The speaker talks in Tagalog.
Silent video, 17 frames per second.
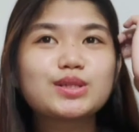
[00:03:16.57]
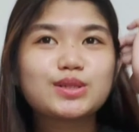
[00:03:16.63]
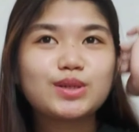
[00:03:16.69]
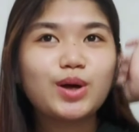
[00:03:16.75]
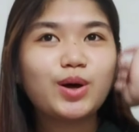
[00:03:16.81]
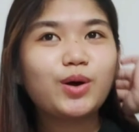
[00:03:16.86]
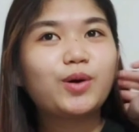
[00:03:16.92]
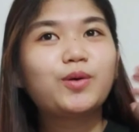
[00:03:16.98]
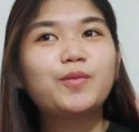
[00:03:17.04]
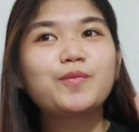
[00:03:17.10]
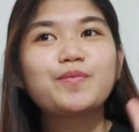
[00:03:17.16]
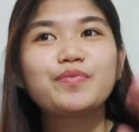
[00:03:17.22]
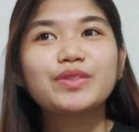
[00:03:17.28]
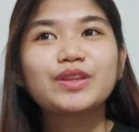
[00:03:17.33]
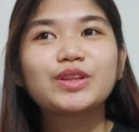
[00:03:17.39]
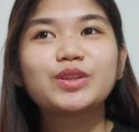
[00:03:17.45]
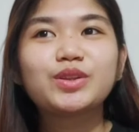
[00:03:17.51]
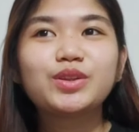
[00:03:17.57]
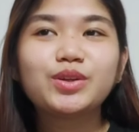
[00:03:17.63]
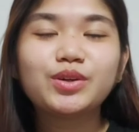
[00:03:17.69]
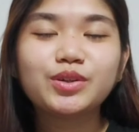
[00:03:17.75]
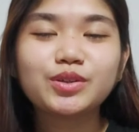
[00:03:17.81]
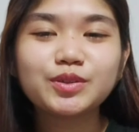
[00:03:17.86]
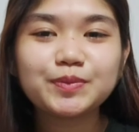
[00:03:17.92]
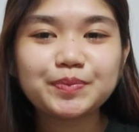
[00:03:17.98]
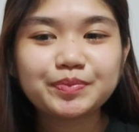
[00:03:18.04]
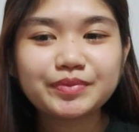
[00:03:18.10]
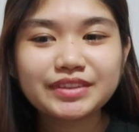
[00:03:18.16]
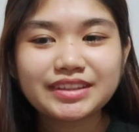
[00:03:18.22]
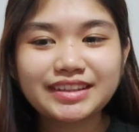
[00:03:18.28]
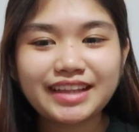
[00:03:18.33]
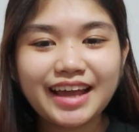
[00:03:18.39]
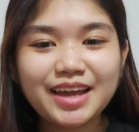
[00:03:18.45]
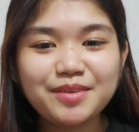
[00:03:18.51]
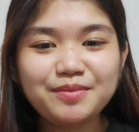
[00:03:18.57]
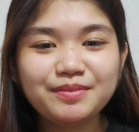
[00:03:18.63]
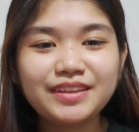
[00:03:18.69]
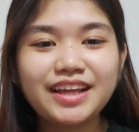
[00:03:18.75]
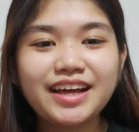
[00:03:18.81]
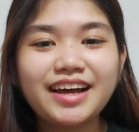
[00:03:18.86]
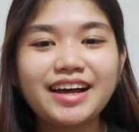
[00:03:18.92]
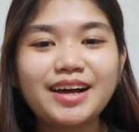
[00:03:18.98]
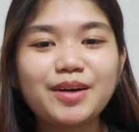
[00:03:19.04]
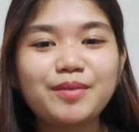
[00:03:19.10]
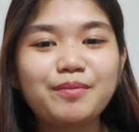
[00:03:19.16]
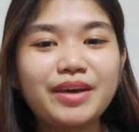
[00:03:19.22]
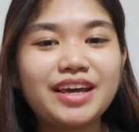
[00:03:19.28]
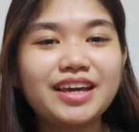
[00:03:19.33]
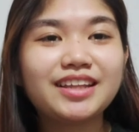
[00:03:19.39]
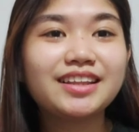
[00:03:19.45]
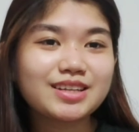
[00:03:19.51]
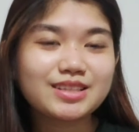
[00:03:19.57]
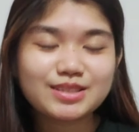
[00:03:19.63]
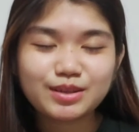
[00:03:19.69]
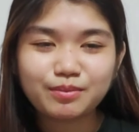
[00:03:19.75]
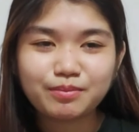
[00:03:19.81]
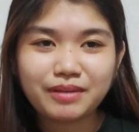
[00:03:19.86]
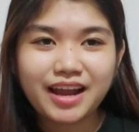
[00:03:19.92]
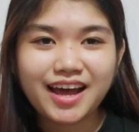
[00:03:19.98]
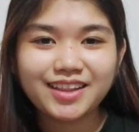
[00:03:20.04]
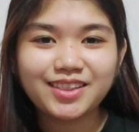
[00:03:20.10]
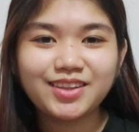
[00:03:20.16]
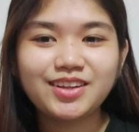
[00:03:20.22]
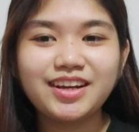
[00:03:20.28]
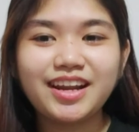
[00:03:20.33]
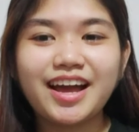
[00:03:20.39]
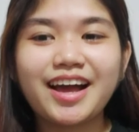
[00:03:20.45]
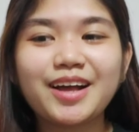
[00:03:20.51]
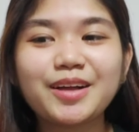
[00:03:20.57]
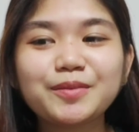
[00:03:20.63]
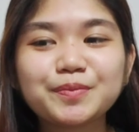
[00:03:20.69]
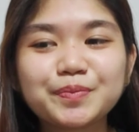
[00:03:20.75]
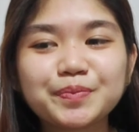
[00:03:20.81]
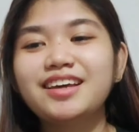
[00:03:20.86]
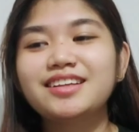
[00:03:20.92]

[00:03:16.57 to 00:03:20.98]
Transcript: So, nung time na may nagsuplada na,